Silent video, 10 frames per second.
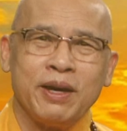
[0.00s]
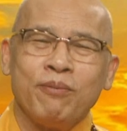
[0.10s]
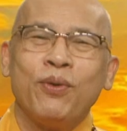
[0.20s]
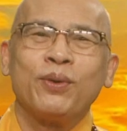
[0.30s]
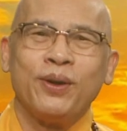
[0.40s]

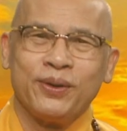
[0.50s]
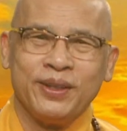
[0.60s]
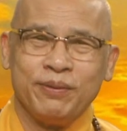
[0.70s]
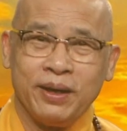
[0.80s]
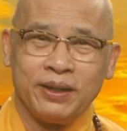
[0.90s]
5 phút thôi
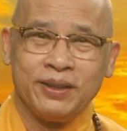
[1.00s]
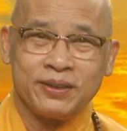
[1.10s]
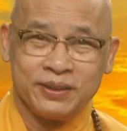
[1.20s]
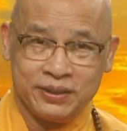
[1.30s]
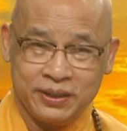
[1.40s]
nhưng mà anh
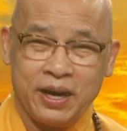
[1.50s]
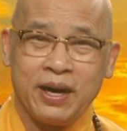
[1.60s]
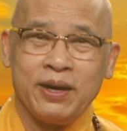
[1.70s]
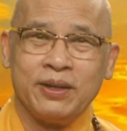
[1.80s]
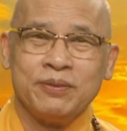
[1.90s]
đứng
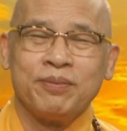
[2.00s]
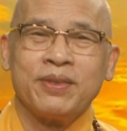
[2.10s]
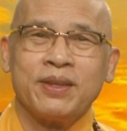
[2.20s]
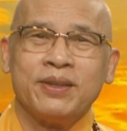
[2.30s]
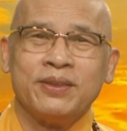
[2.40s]
cả
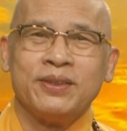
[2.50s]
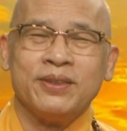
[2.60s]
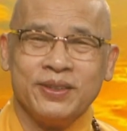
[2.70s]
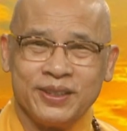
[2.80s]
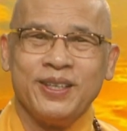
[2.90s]

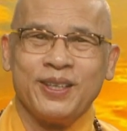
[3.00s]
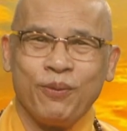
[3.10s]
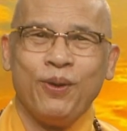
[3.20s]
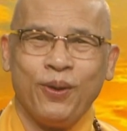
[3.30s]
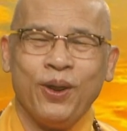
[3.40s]
nửa giờ
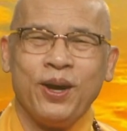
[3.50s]
đồng hồ